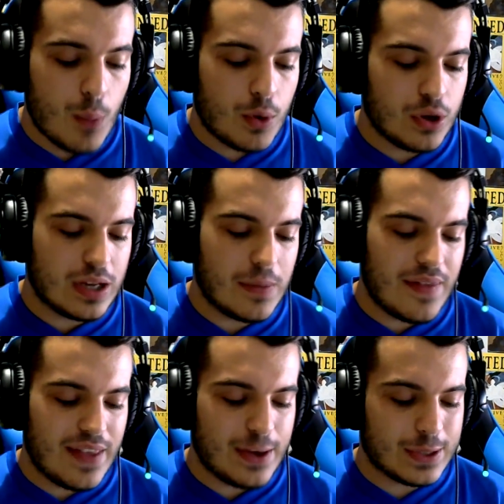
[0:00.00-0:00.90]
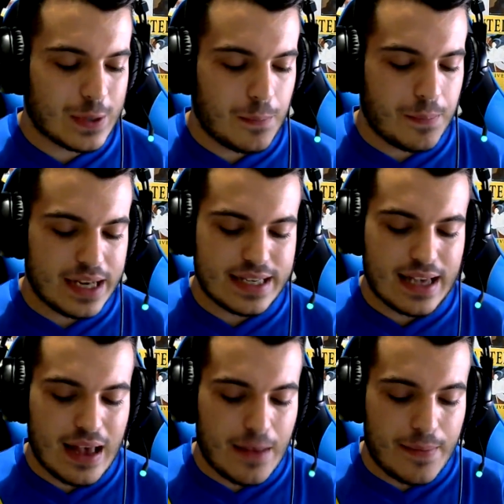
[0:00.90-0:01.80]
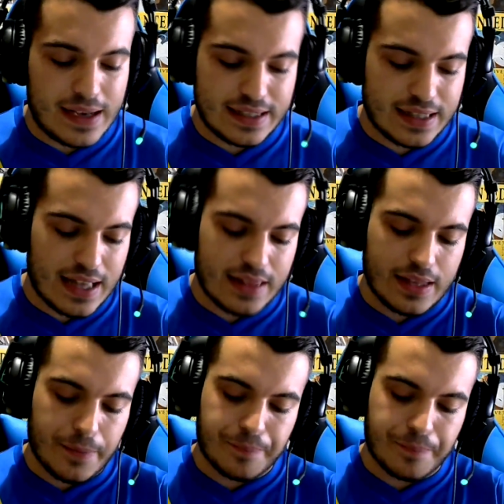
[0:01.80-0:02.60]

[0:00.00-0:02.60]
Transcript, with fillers: Por otra banda nos compensa bastante.